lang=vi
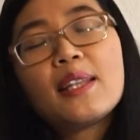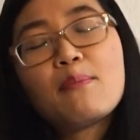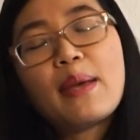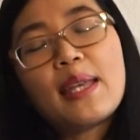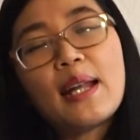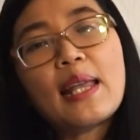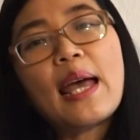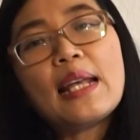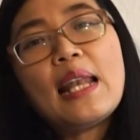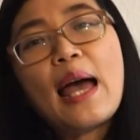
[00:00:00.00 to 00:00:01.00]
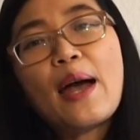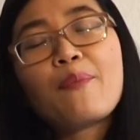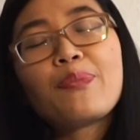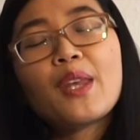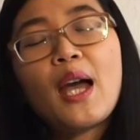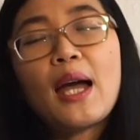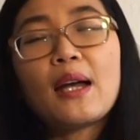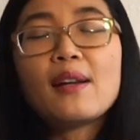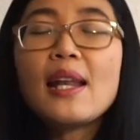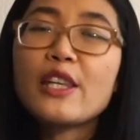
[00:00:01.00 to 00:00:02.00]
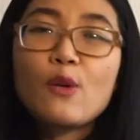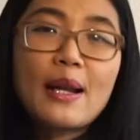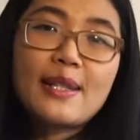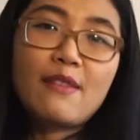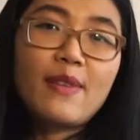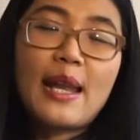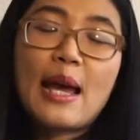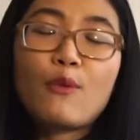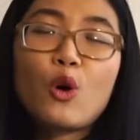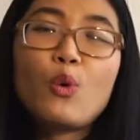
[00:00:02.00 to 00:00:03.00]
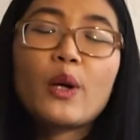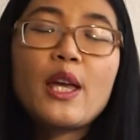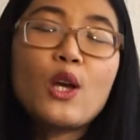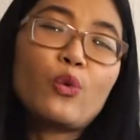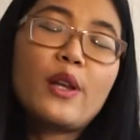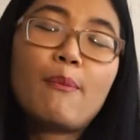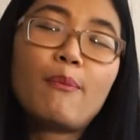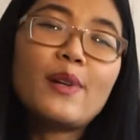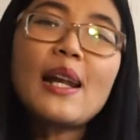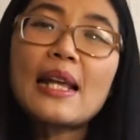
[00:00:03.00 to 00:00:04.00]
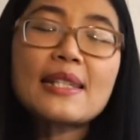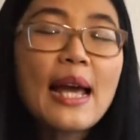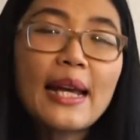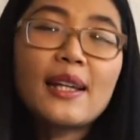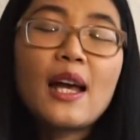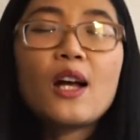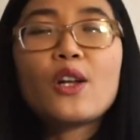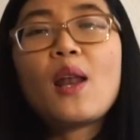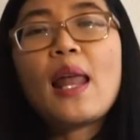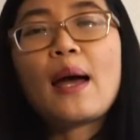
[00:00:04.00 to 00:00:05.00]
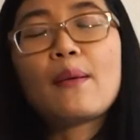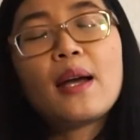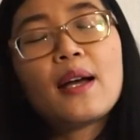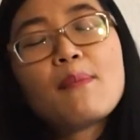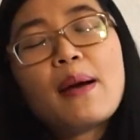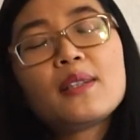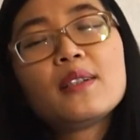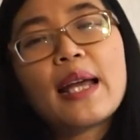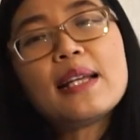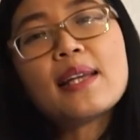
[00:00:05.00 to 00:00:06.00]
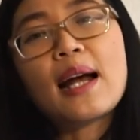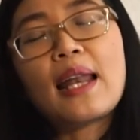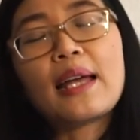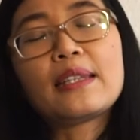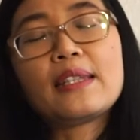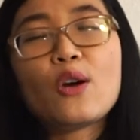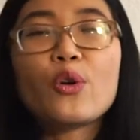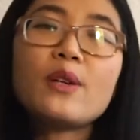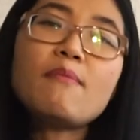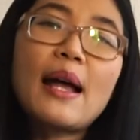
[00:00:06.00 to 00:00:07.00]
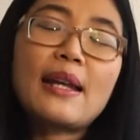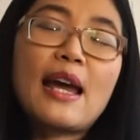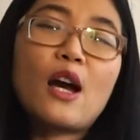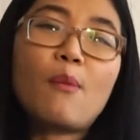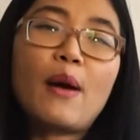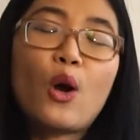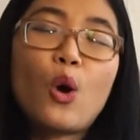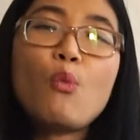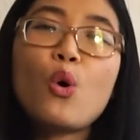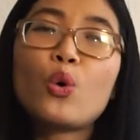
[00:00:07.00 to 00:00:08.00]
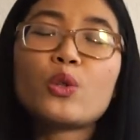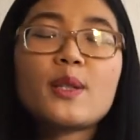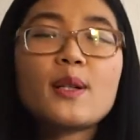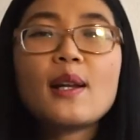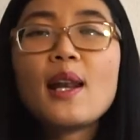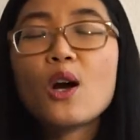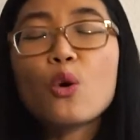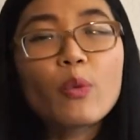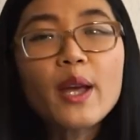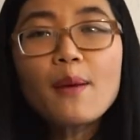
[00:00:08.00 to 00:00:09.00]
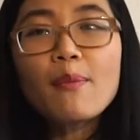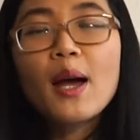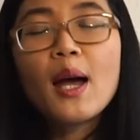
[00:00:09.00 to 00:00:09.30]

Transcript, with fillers: thì mình nhận thấy là à, rất là nhiều bạn trẻ Việt Nam có một cái hiểu nhầm rất là sai đó là các bạn thường nghĩ rằng là chỉ có những bạn nào mà có bộ hồ sơ rất là khủng khiếp